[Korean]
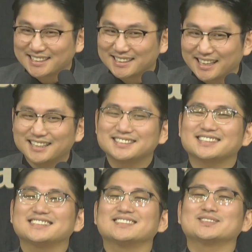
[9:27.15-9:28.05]
아,
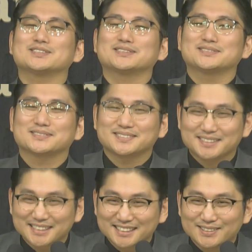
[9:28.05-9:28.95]
내가 영적이,
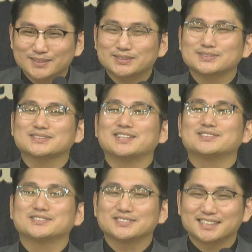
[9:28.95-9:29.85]
영적으로 살고
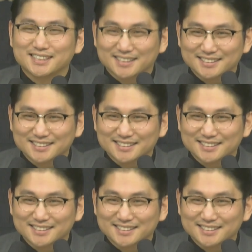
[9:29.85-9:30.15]
있구나.